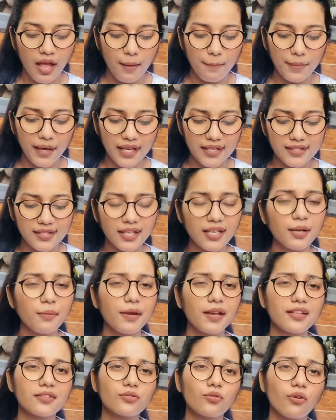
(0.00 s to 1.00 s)
बेसिकली
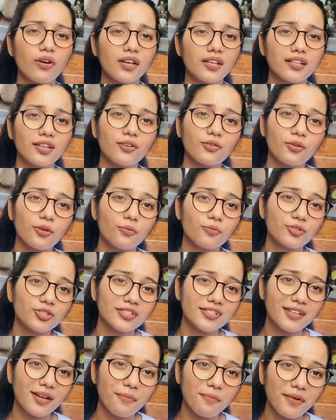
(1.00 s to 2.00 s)
मैंने इसको ख़रीदा क्योंकि मुझे
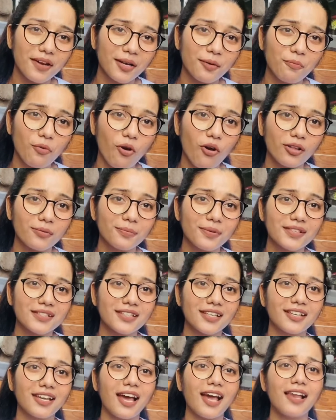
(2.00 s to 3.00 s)
इसका प्रिंट बहुत
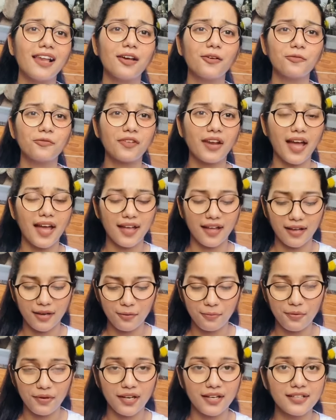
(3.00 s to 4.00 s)
पसंद है आई लव
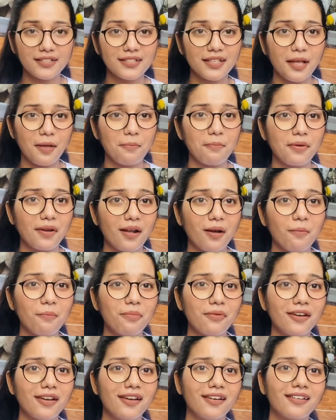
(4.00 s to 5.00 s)
टाइगर प्रिंट जेबरा
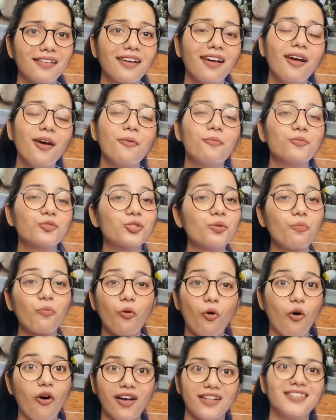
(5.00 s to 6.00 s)
प्रिंट मुझे
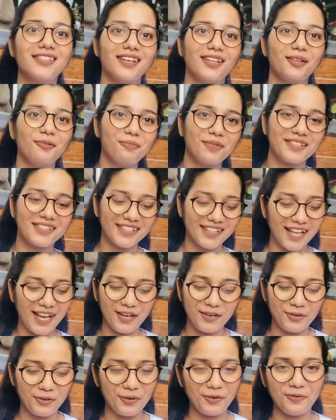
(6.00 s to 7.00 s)
बहुत ज़्यादा पसंद है
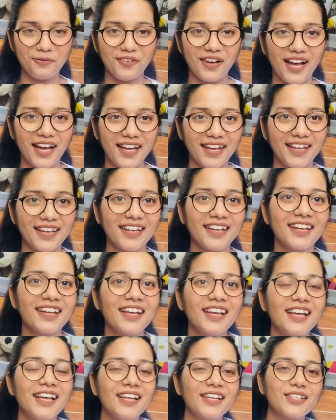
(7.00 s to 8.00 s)
आई डोंट नो वाई
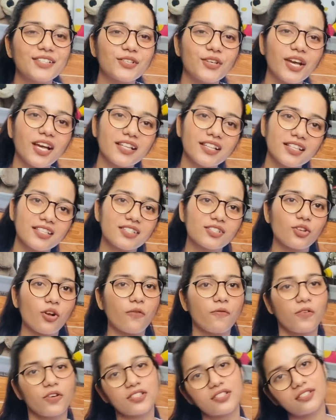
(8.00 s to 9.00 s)
सो यार दिस
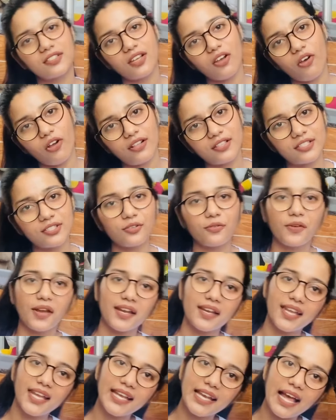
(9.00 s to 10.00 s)
टॉप वॉज ऑल्सो
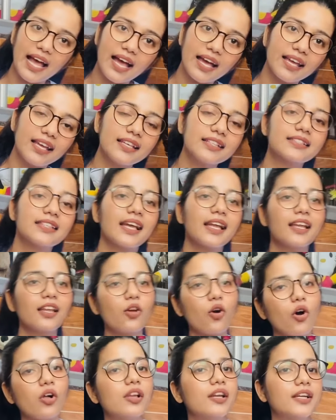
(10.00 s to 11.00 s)
वेरी नाइस एंड
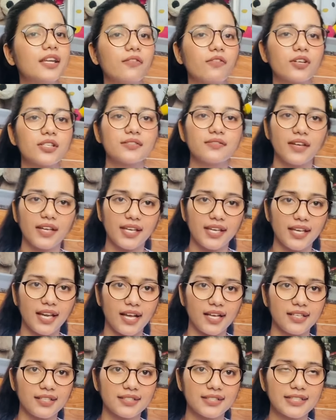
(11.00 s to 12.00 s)
क्वालिटी वॉज वेरी
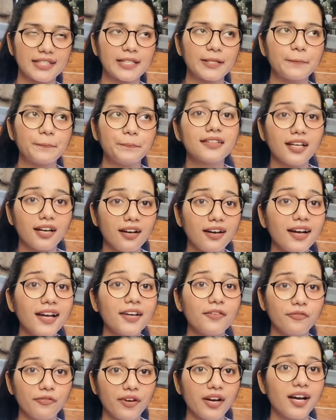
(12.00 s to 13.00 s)
नाइस
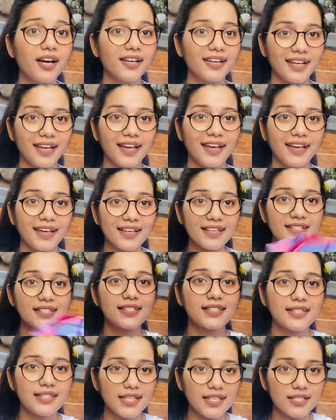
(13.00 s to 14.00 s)
थर्ड वन एज
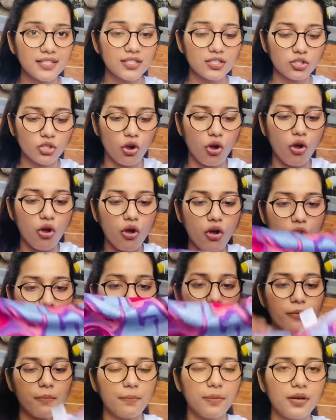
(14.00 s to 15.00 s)
दिस
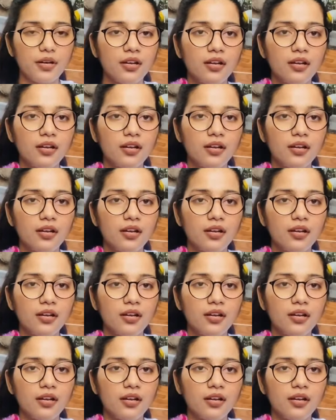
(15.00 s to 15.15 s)
टॉप